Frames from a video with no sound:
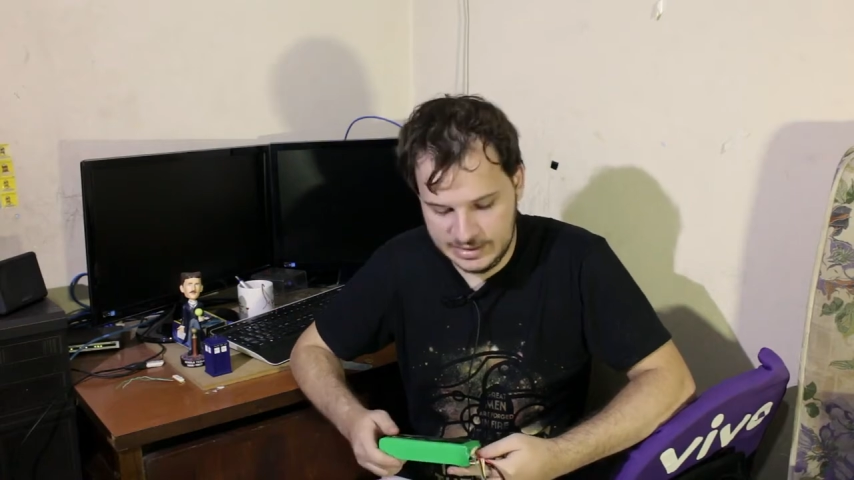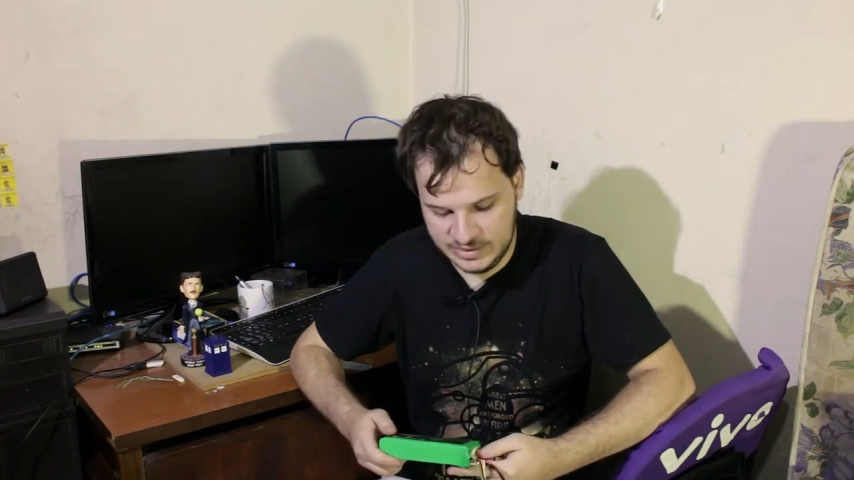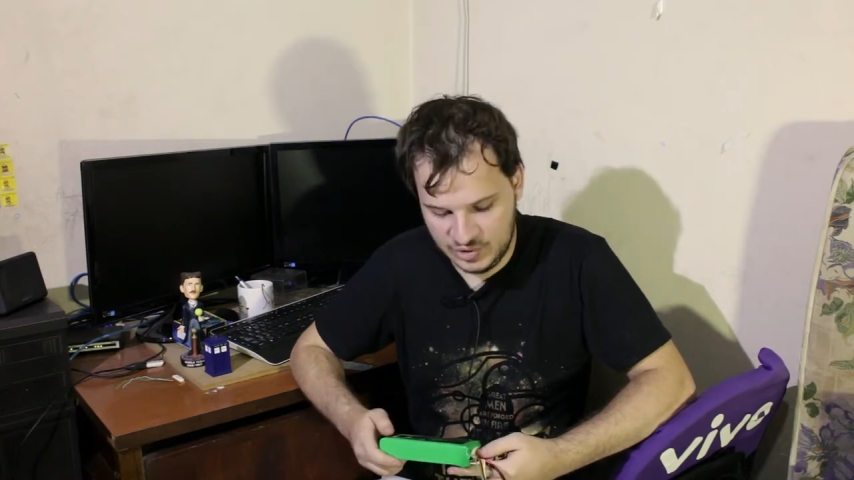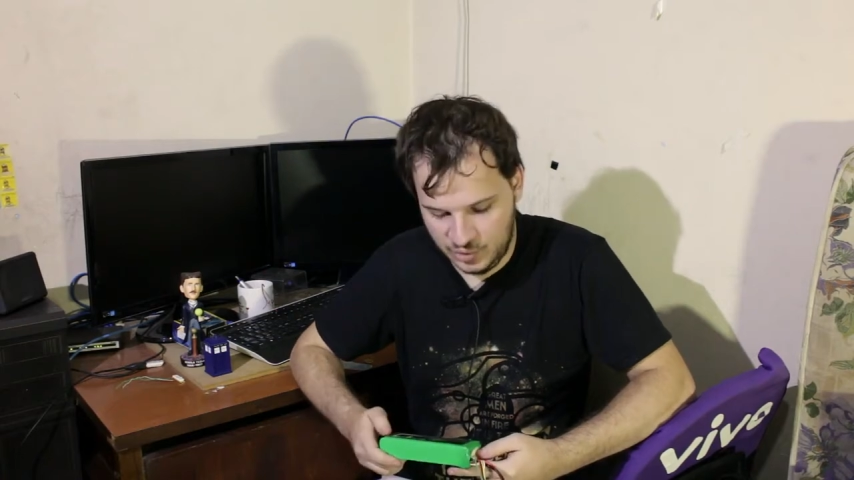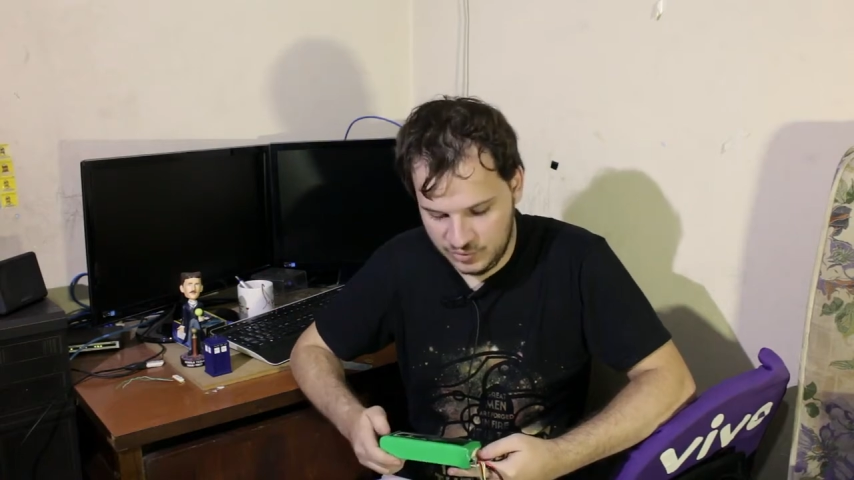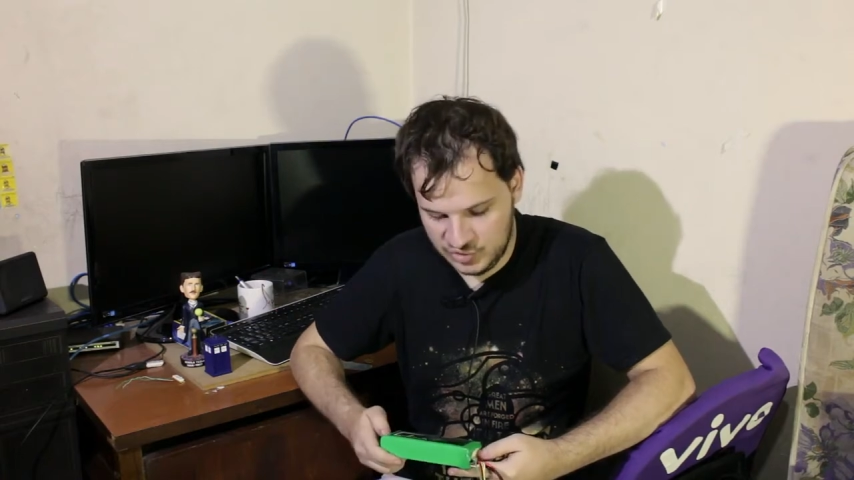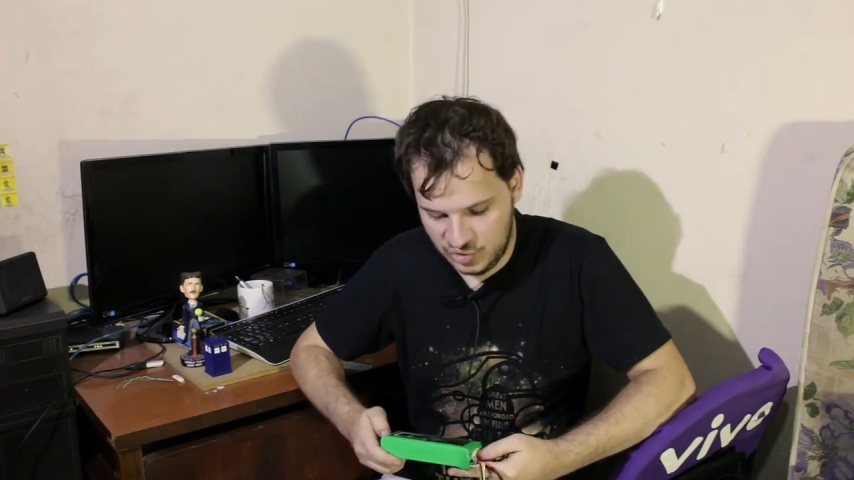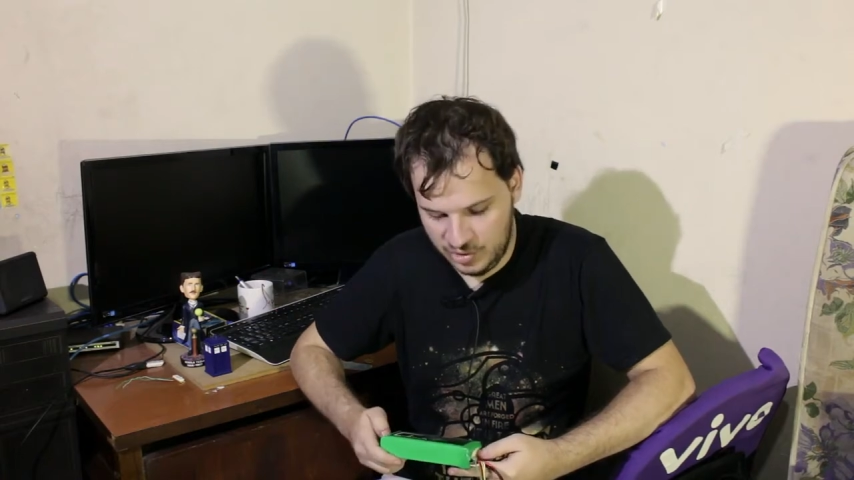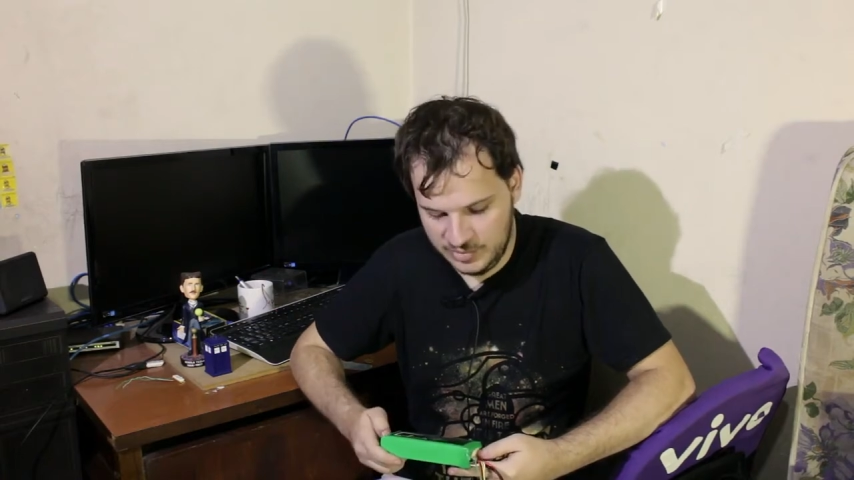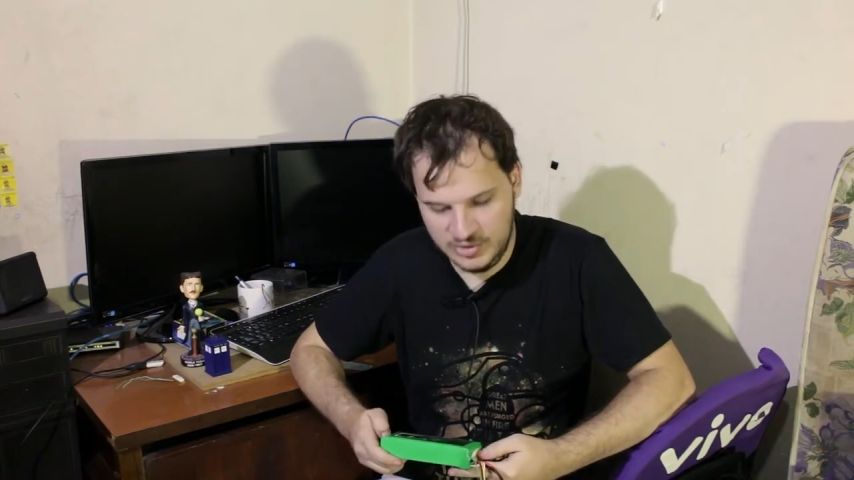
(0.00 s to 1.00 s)
ele só
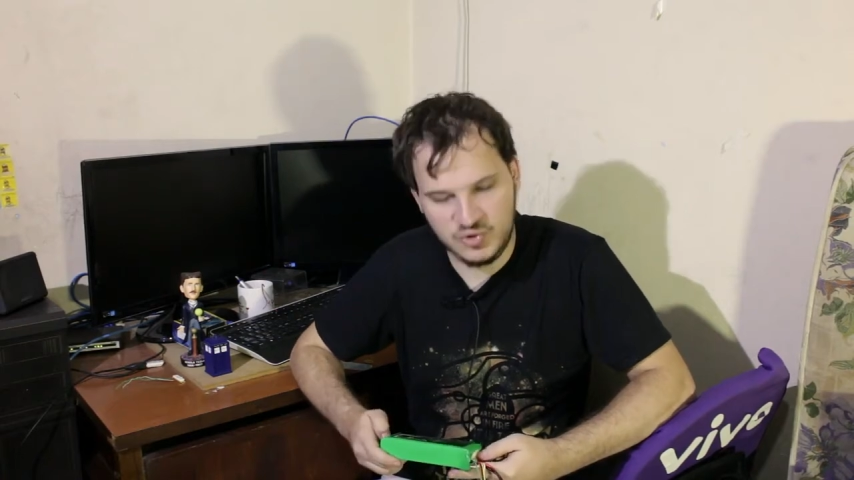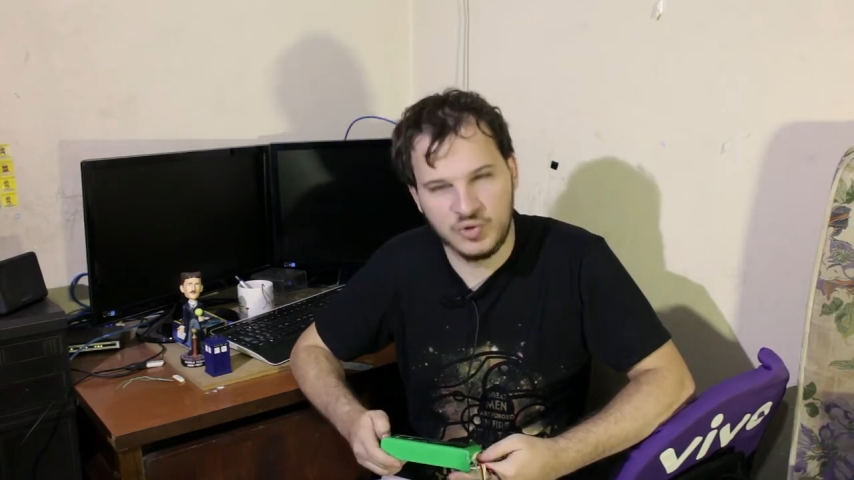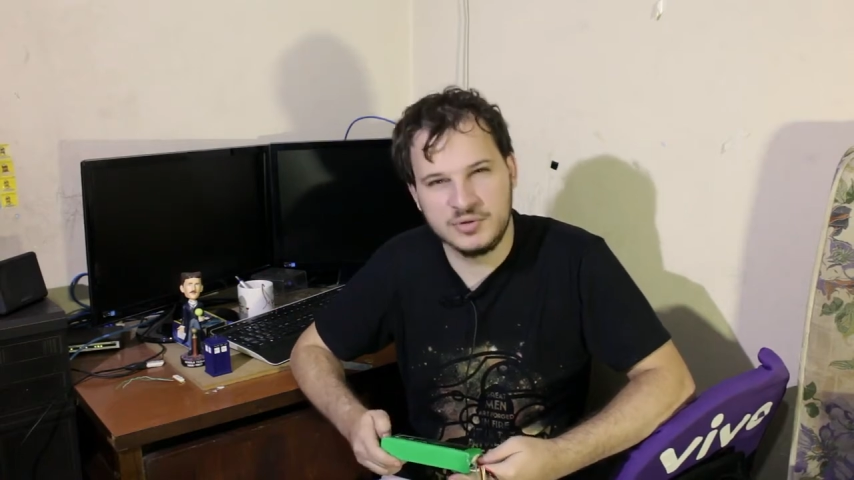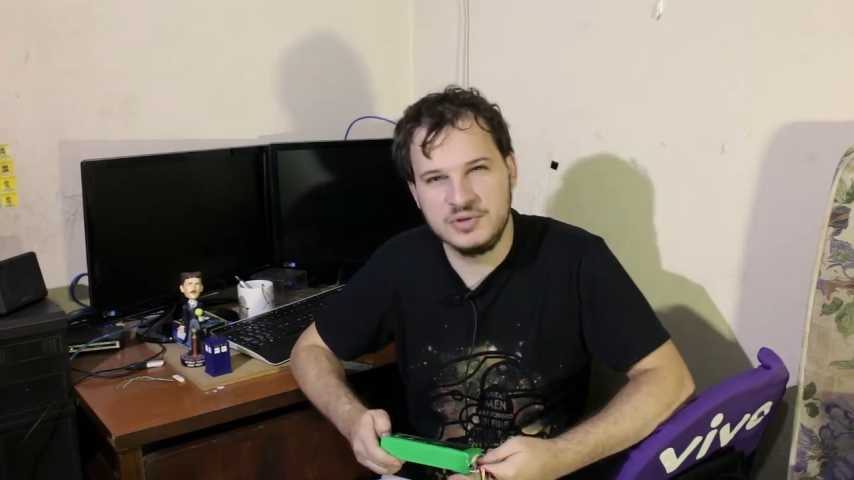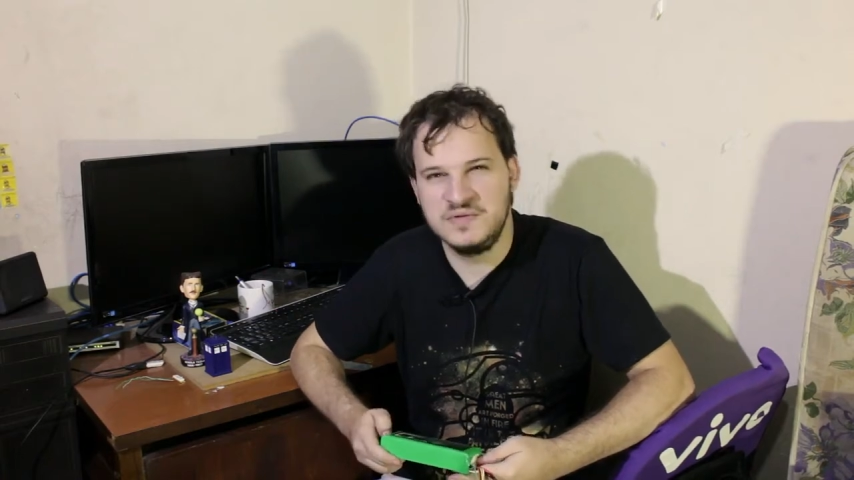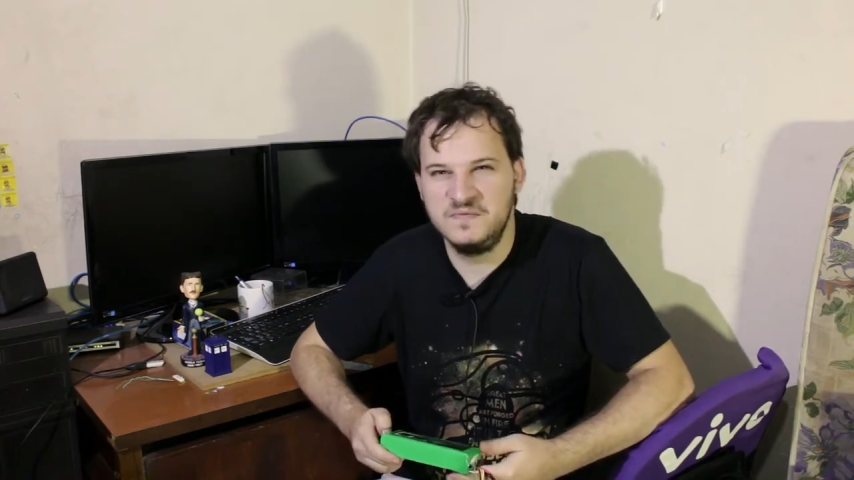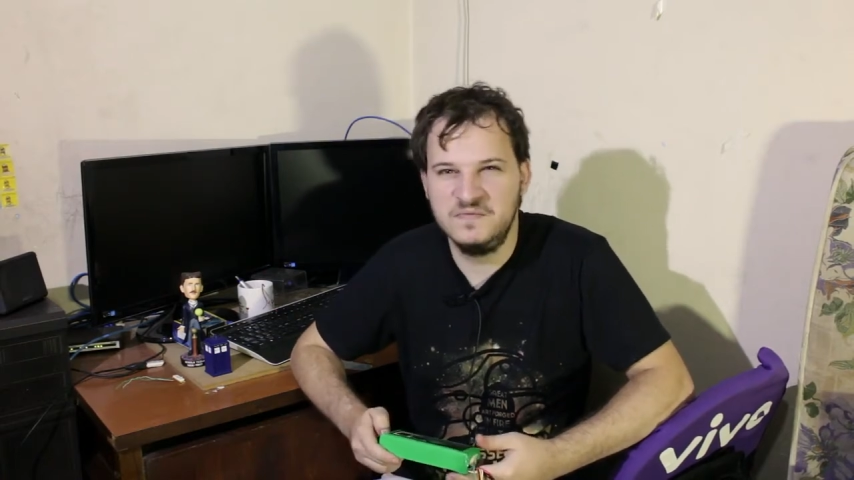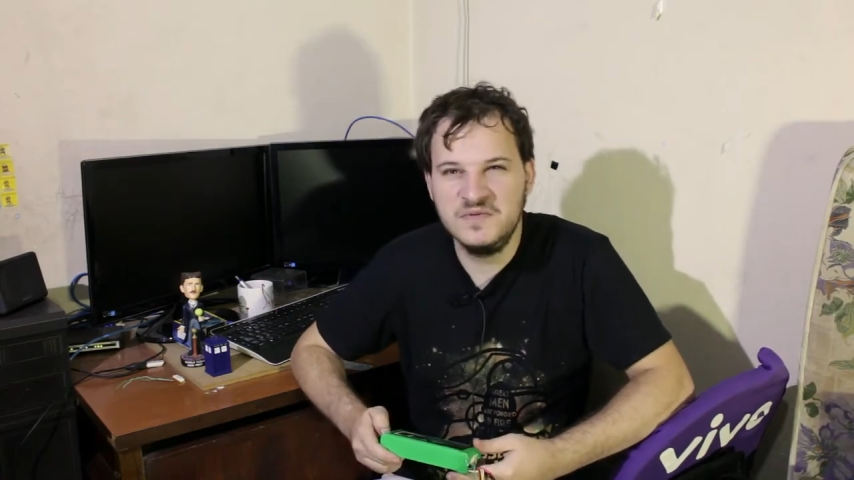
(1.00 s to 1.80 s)
consome em torno de